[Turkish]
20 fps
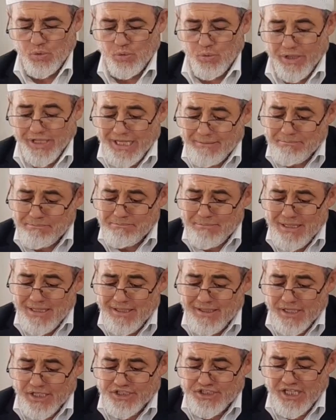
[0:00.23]
وَلَمَّا
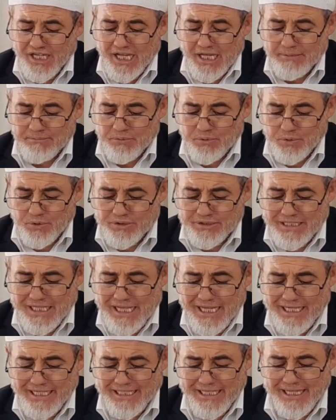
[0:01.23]
رَجَعَ
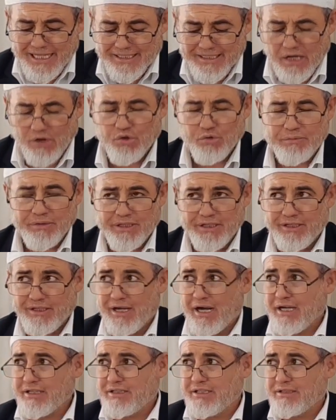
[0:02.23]
Musa ila قَوْمِهِ
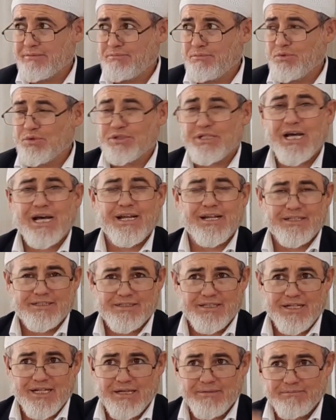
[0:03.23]
Artık Musa
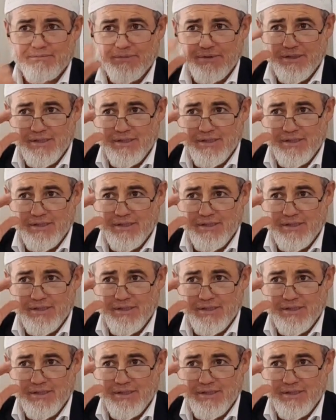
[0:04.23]
aleyhisselam